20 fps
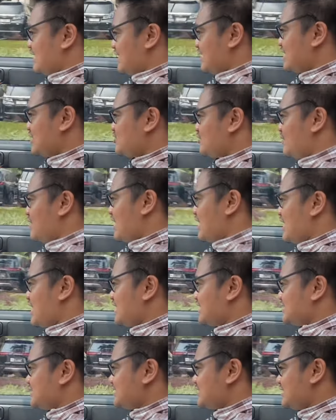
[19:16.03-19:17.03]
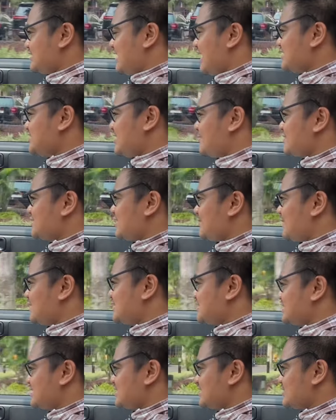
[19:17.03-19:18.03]
kita coba gas
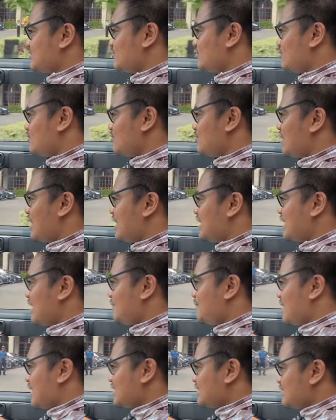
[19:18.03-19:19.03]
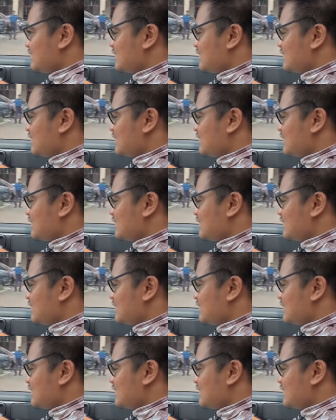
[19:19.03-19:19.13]
tipis-tipis tua gapat